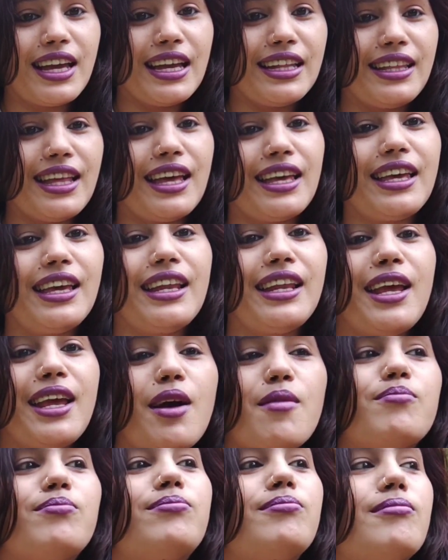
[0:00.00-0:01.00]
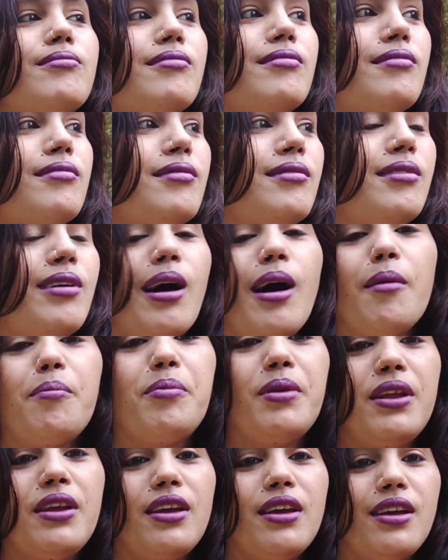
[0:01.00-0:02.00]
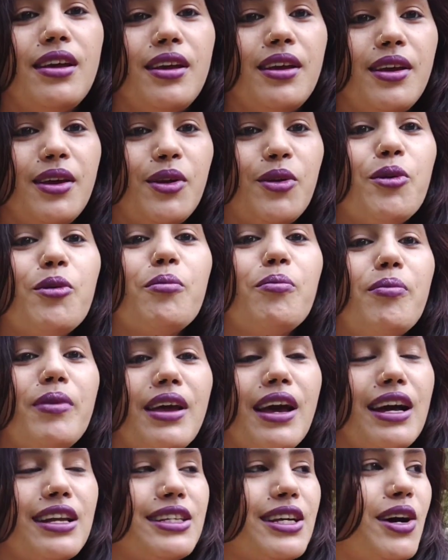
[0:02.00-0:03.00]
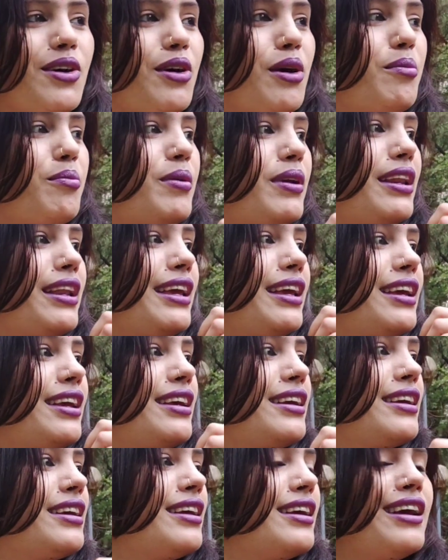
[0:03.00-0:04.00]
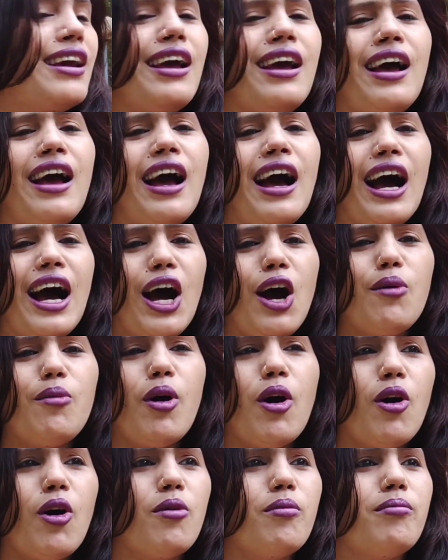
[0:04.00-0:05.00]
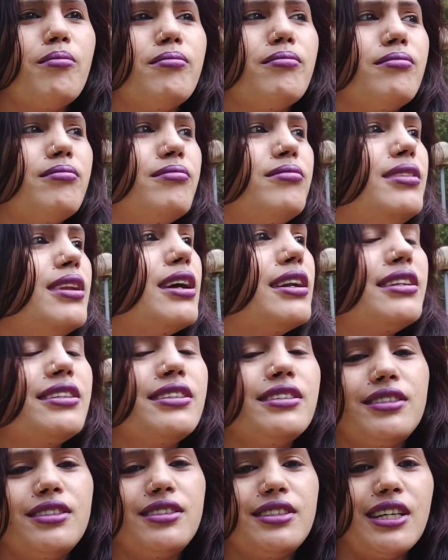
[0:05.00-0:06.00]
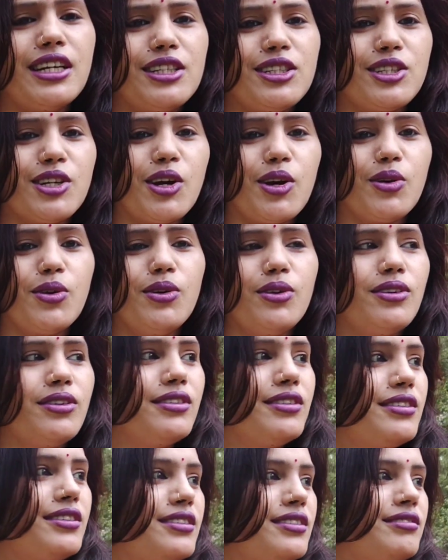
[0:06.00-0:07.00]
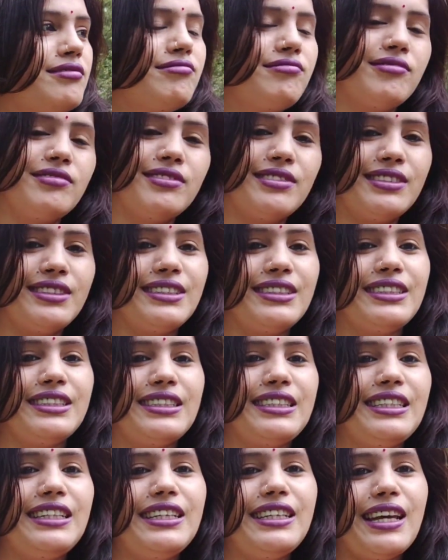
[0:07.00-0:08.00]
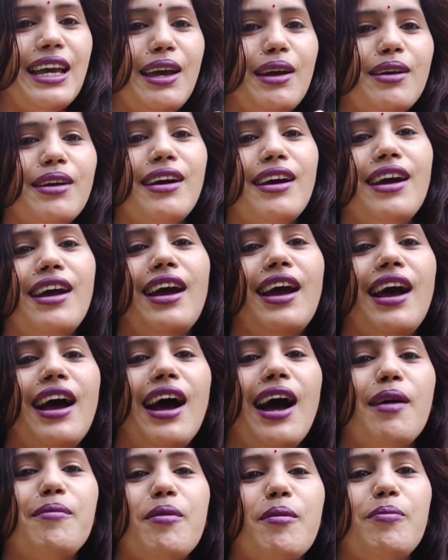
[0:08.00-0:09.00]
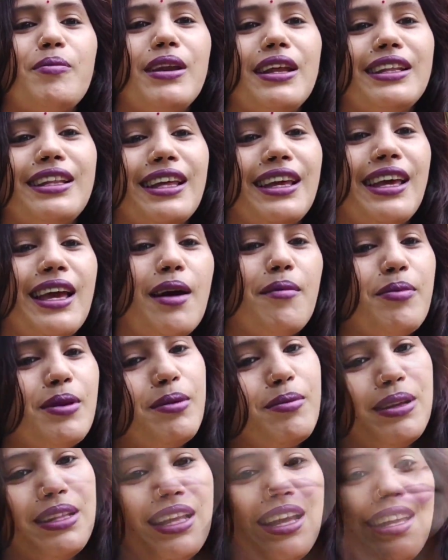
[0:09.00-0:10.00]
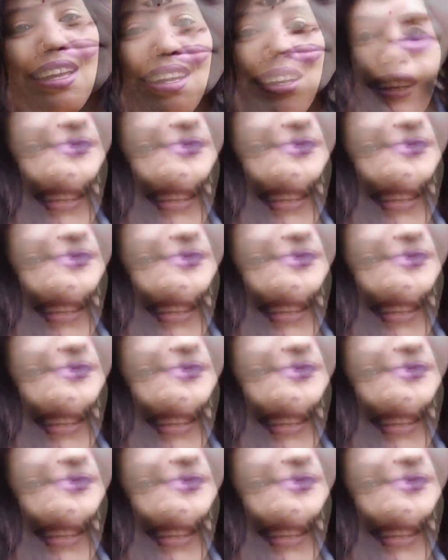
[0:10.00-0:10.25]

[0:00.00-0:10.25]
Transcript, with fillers: कहता है कि नहीं आप अपने रूप में आ जाओ अपने हाव भाव न चेंज करो ठीक है आप अपने थे आपने बताया